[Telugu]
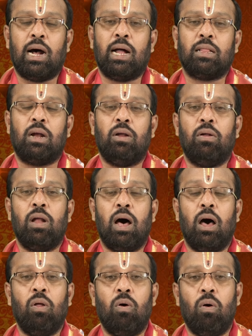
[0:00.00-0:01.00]
అతడు
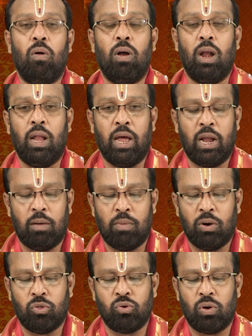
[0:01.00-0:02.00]
నాలో
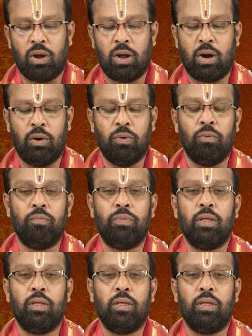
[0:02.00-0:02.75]
లీనమగుచున్నాడు